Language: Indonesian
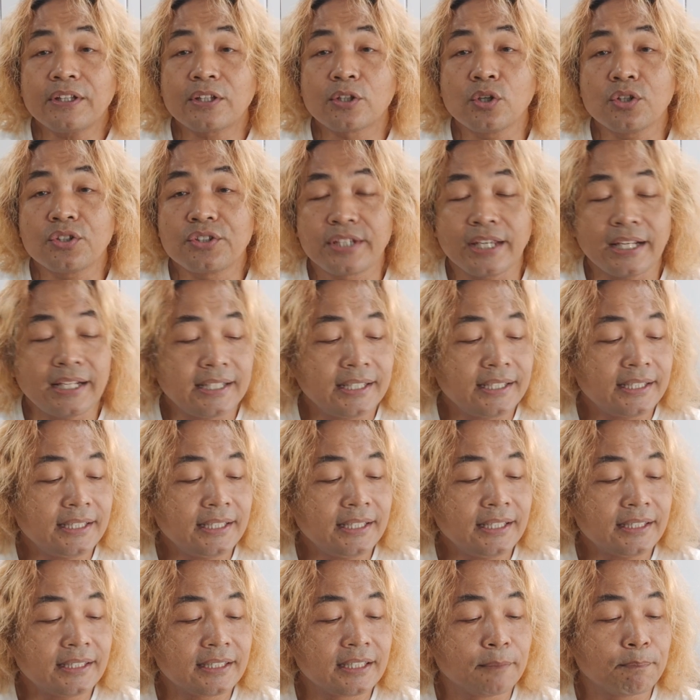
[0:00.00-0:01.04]
Fit Gel
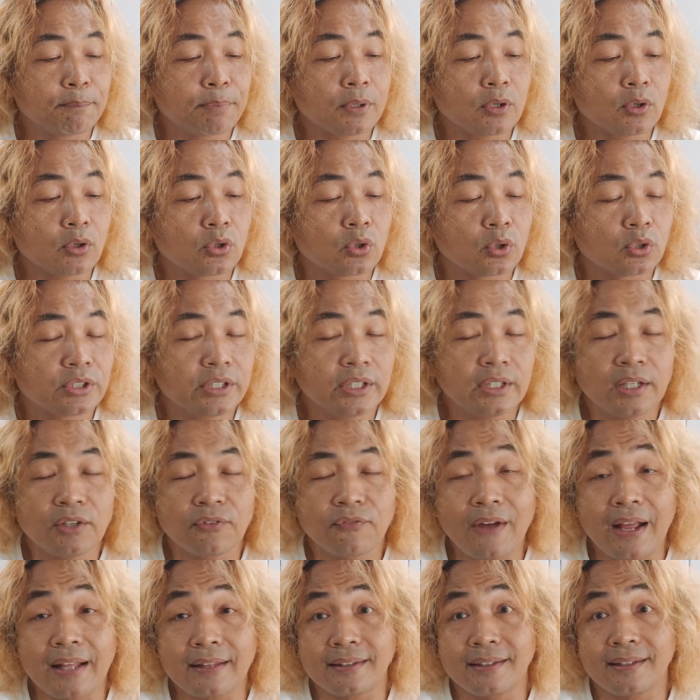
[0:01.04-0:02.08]
ini diproduksi
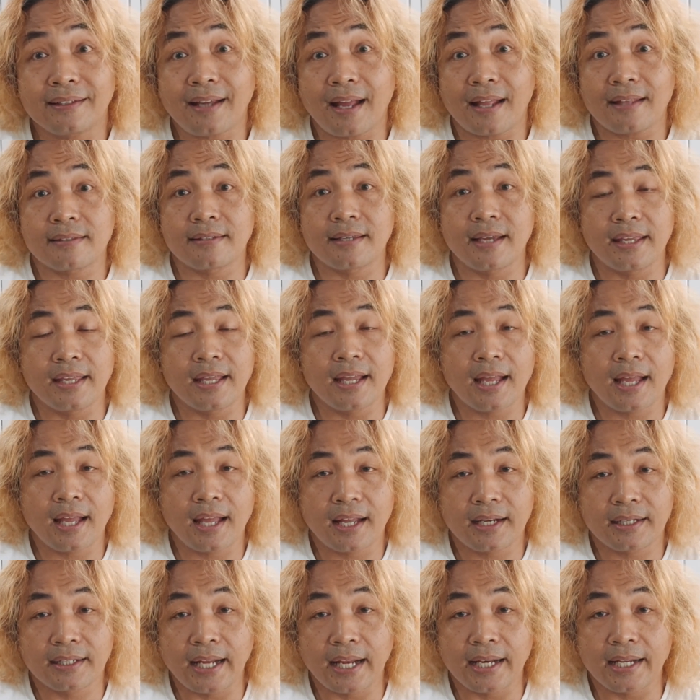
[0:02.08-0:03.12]
oleh Fatika
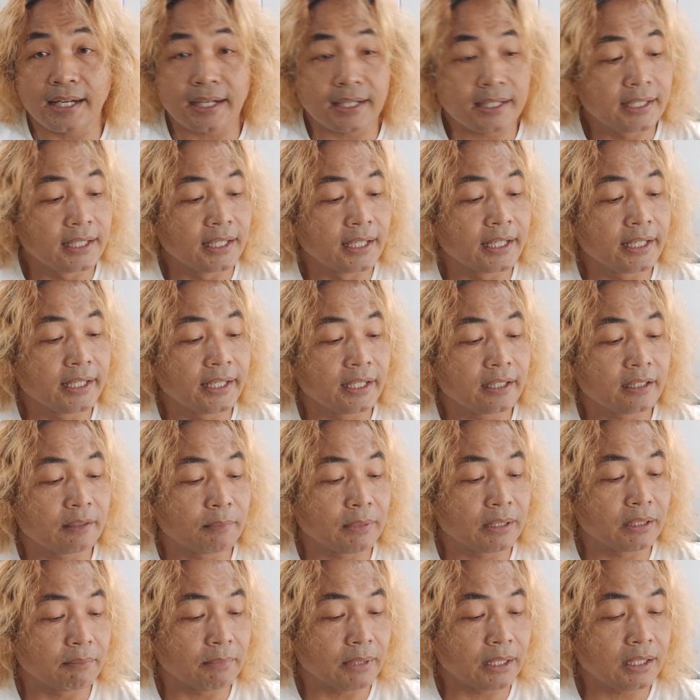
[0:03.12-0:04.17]
Jaya dari Kediri
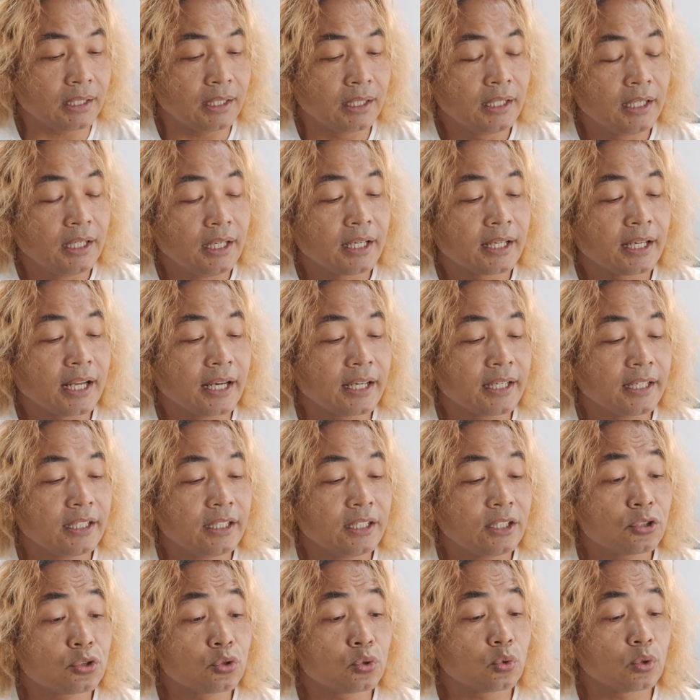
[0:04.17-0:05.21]
ya teman-teman
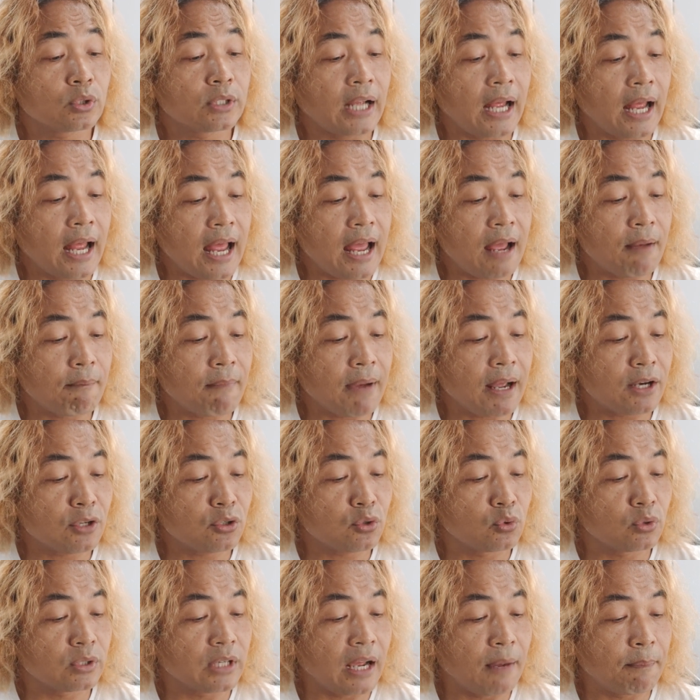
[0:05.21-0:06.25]
dan ini sudah
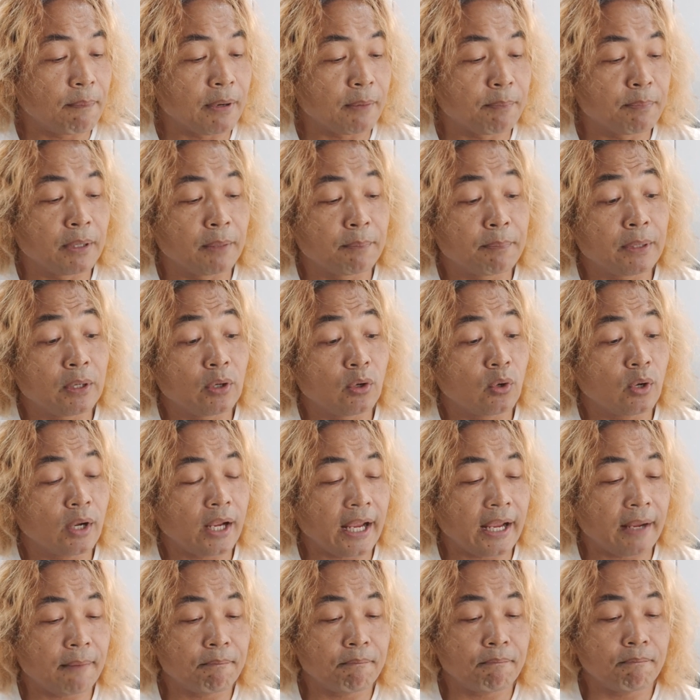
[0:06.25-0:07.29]
aman sudah ber
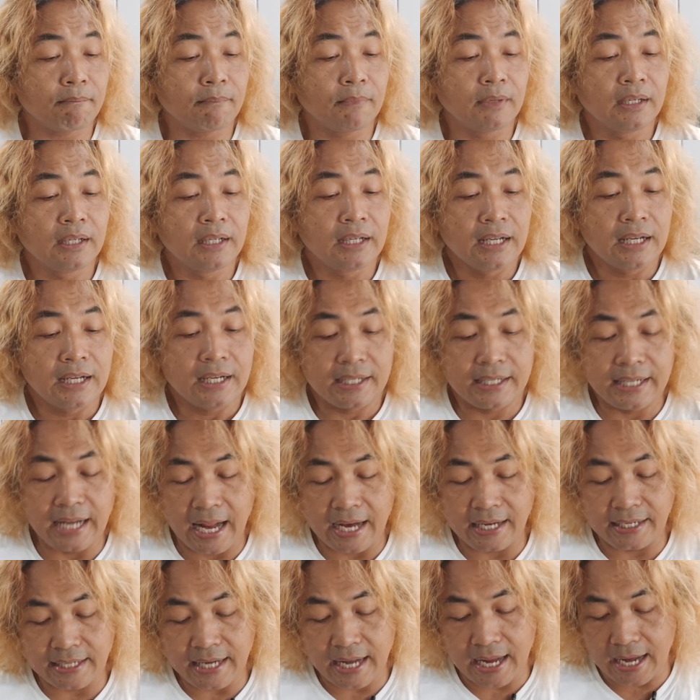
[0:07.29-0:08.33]
BPOM
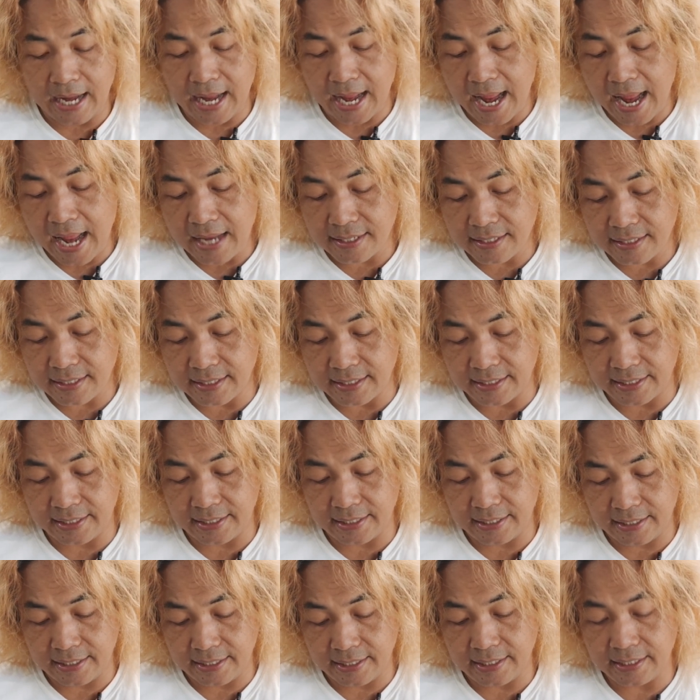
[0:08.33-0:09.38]
dan yang
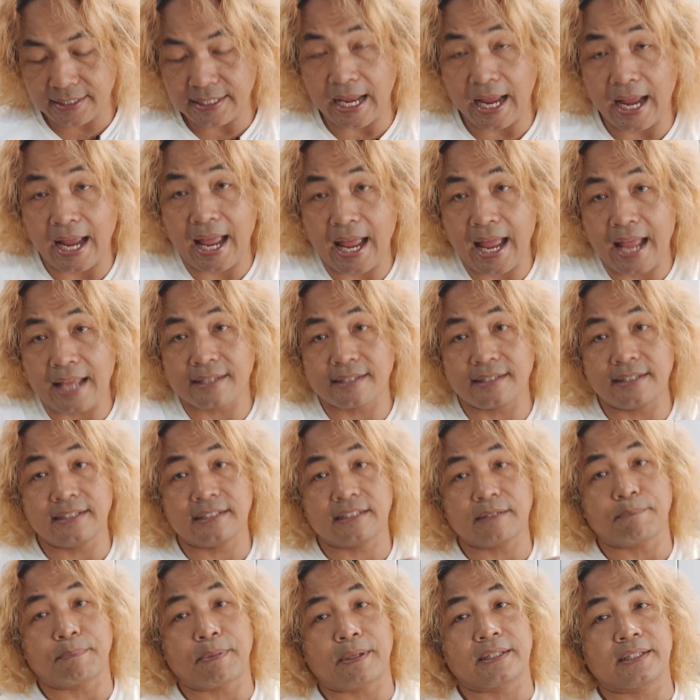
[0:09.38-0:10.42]
asli yang
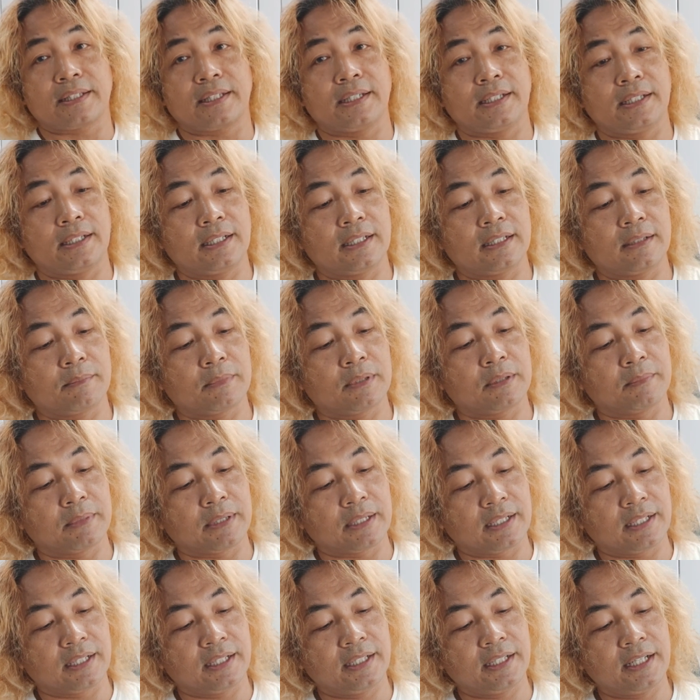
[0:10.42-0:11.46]
asli seperti ini
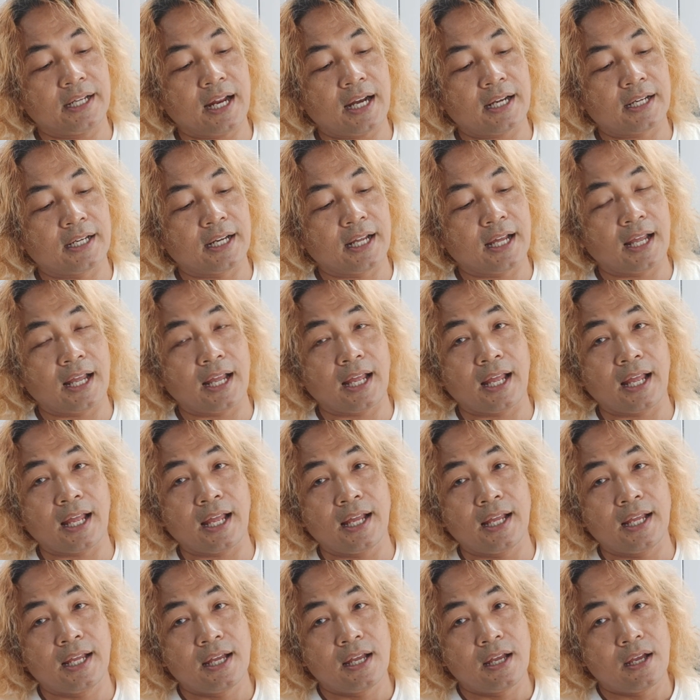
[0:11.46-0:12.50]
teman-teman ini
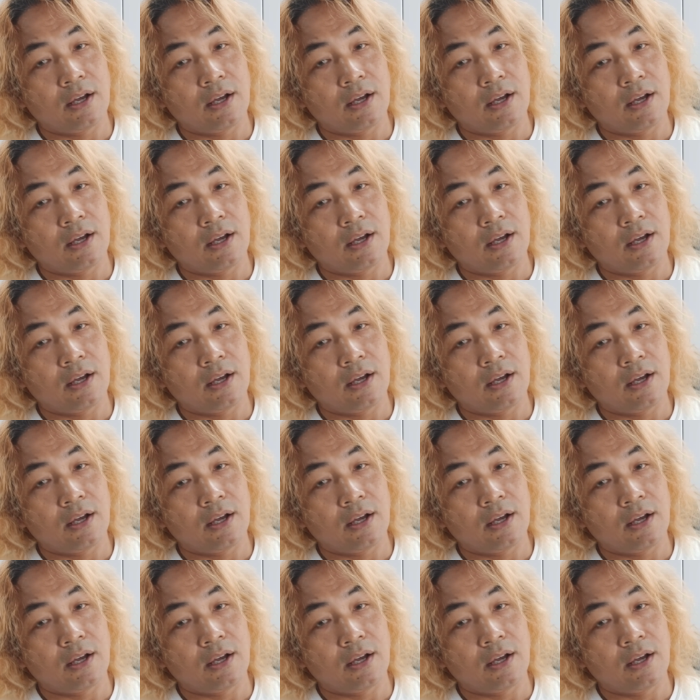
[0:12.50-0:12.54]
ada